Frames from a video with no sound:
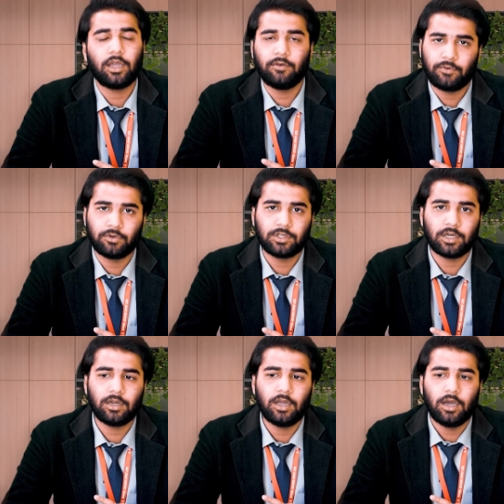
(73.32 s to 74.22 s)
इन
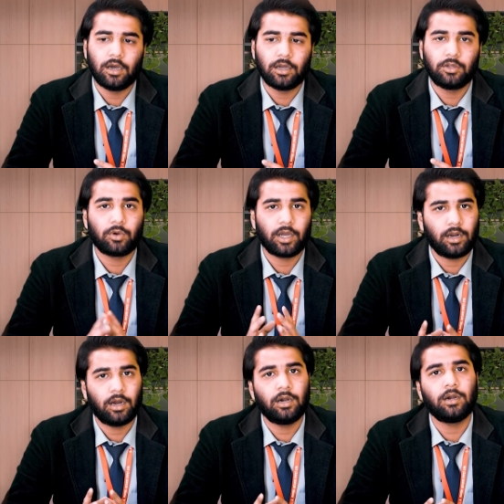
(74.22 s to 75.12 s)
फ्यूचर यू कैन
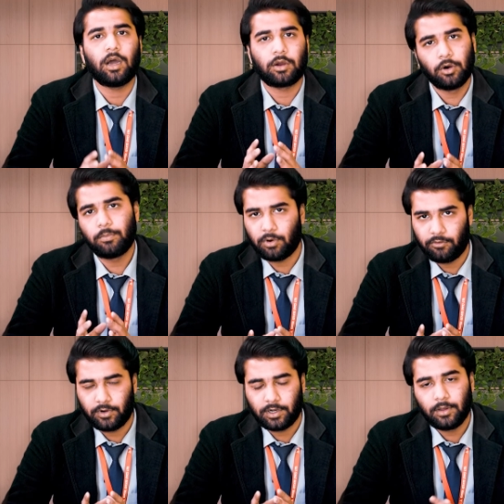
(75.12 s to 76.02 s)
अर्न अ गुड
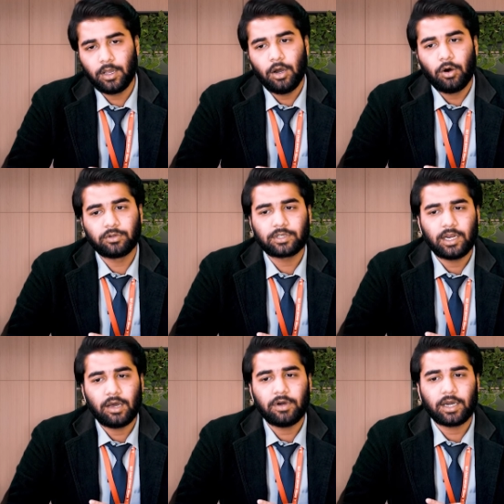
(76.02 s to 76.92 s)
प्रॉफिट उसके
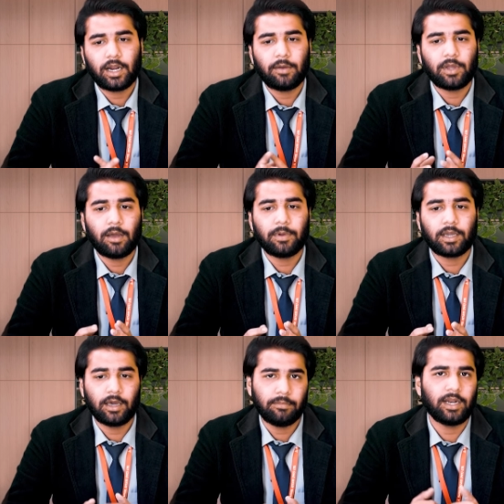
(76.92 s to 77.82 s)
अलावा अगर आप यहाँ पे
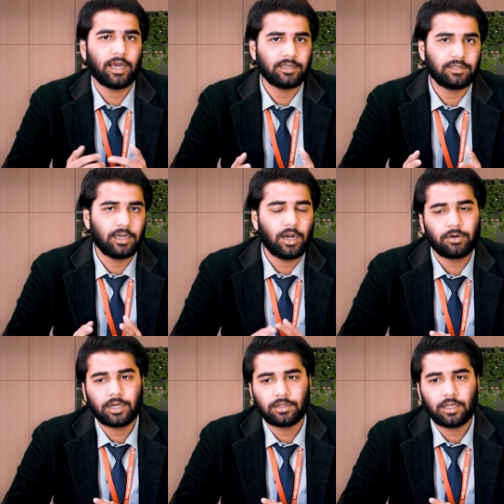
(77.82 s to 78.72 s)
घर बना के सेल आउट
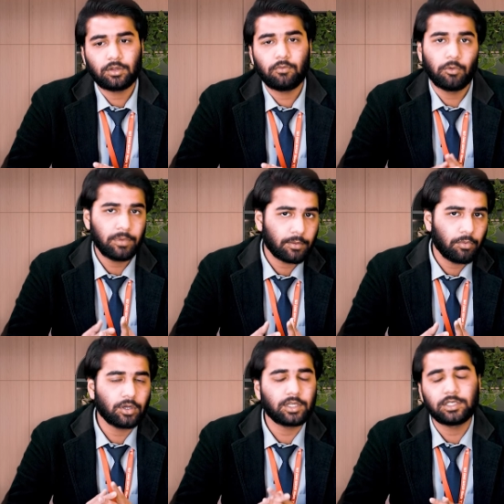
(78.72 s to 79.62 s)
करते हैं तो वो भी एक
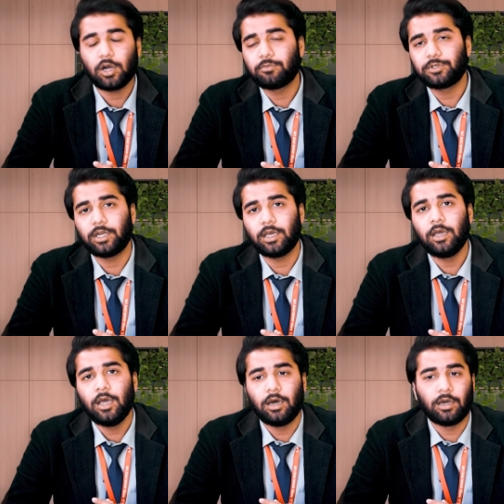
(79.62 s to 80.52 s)
बहुत अच्छा ऑप्शन है uh,
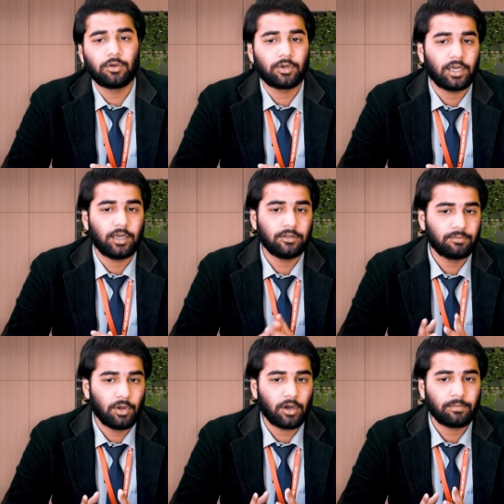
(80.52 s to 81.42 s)
क्योंकि इस
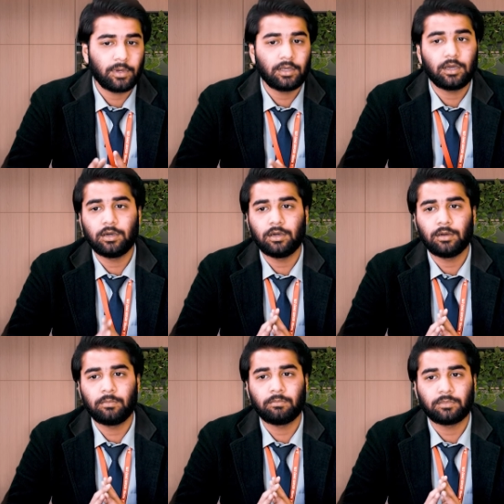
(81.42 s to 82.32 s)
ब्लॉक
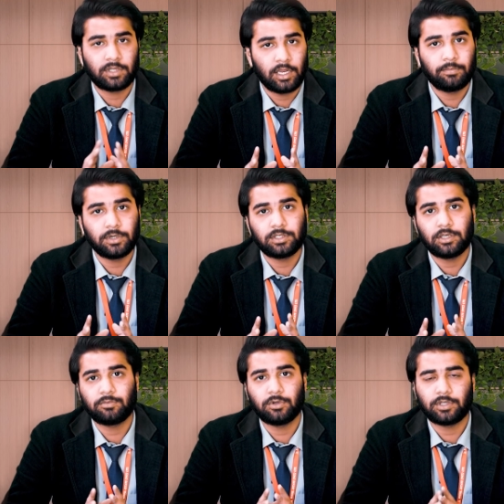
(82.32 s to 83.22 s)
में सेल
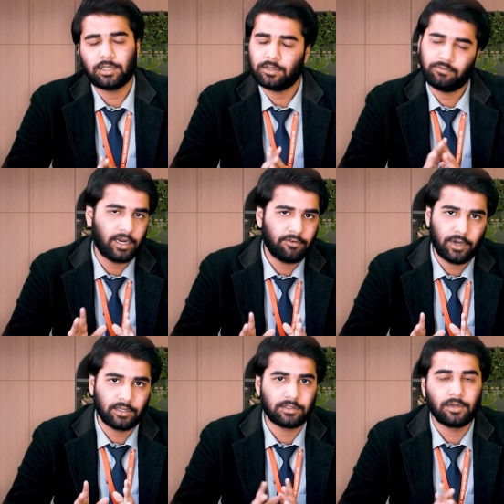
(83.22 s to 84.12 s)
परचेज प्रोसेस इज़ वेरी
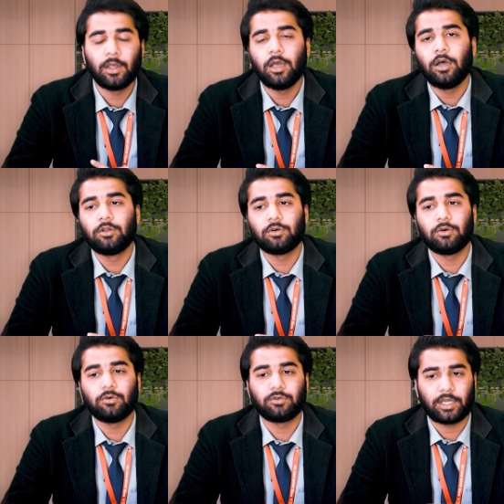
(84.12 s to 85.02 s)
फास्ट तो
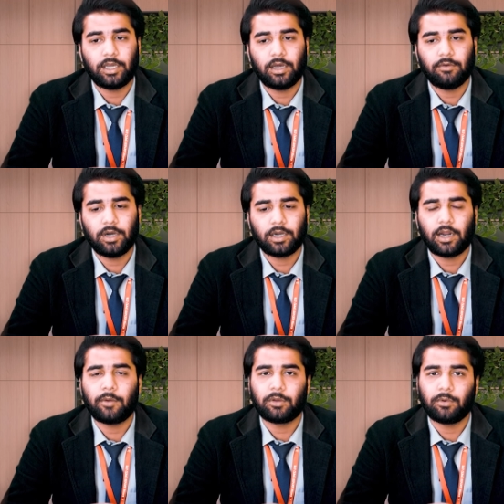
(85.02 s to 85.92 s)
उसके अलावा अगर
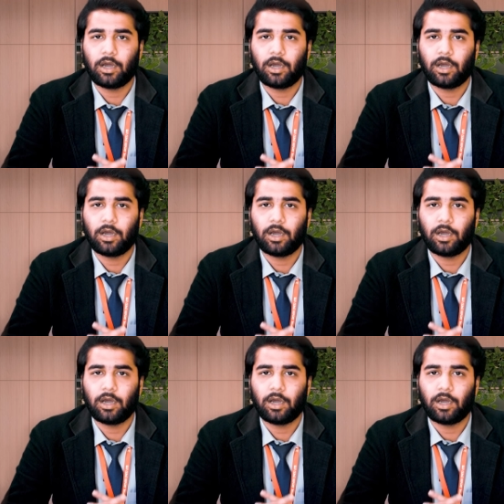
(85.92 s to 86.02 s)
आपके